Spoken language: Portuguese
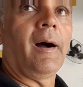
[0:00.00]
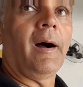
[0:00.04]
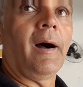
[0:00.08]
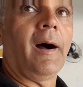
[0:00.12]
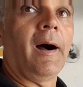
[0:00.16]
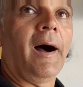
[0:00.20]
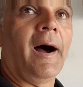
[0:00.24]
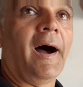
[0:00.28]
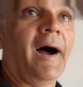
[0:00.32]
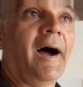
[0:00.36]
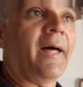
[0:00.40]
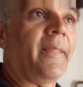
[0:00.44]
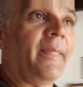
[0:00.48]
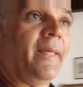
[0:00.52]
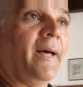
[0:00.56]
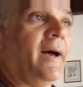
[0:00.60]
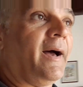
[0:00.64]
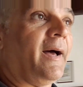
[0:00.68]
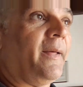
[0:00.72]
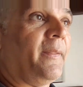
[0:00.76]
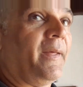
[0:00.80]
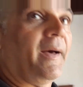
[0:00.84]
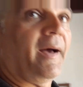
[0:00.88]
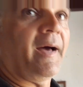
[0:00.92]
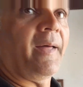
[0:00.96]
Ah,
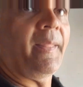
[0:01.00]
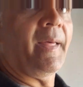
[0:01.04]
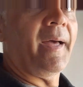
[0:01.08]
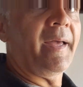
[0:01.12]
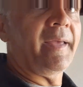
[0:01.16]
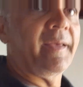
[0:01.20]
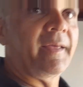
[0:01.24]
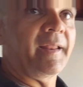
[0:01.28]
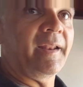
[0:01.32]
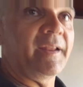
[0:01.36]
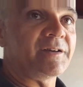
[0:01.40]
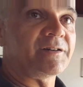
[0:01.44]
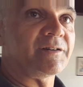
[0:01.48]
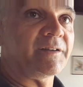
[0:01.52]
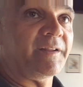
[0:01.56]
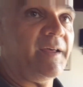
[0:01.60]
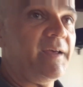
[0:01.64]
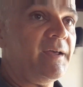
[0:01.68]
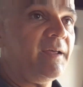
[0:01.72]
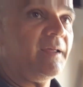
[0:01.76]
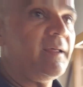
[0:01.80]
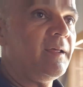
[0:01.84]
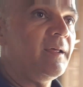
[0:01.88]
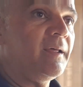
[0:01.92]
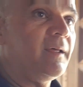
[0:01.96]
da, da, da igreja,
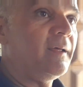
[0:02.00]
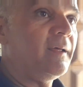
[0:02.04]
né?